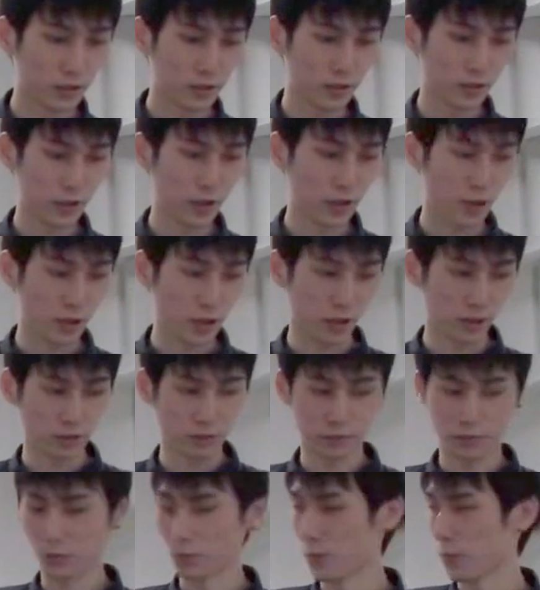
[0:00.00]
について
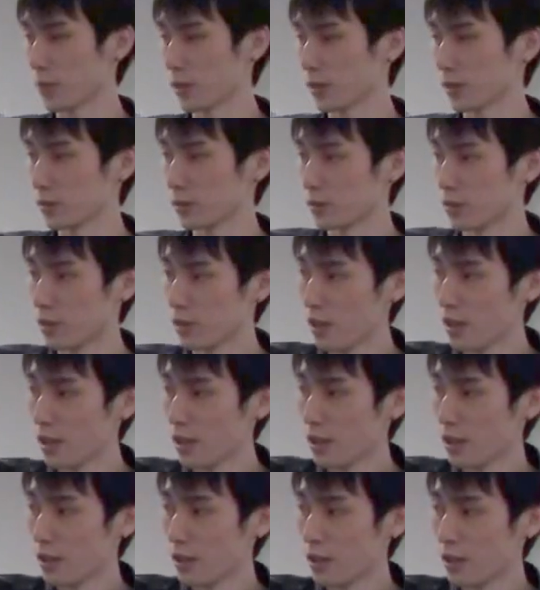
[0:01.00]
軽く述べます。
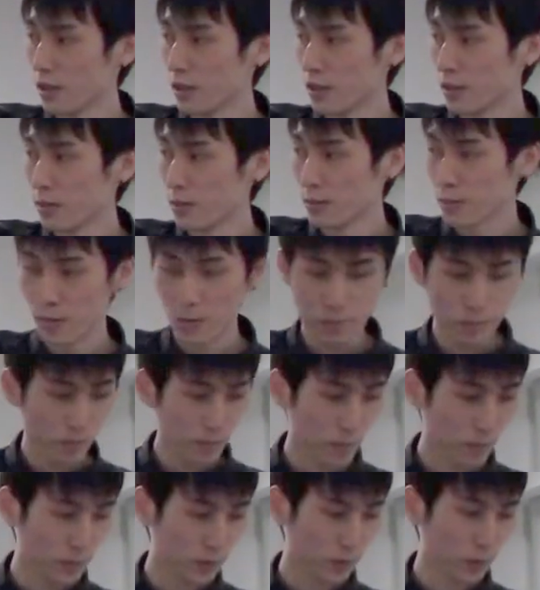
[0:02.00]

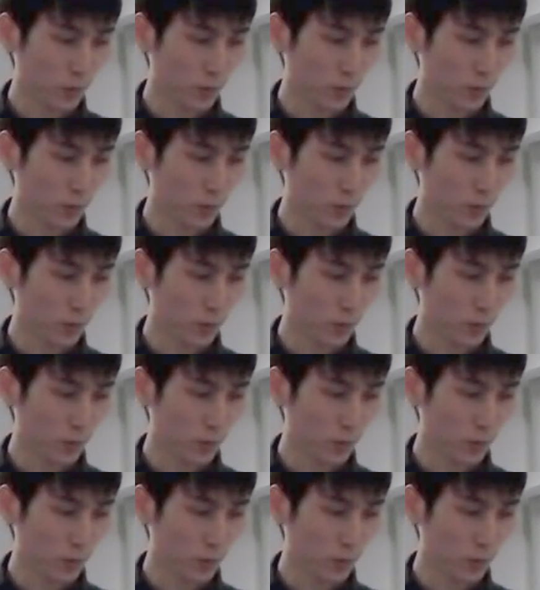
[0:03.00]
ま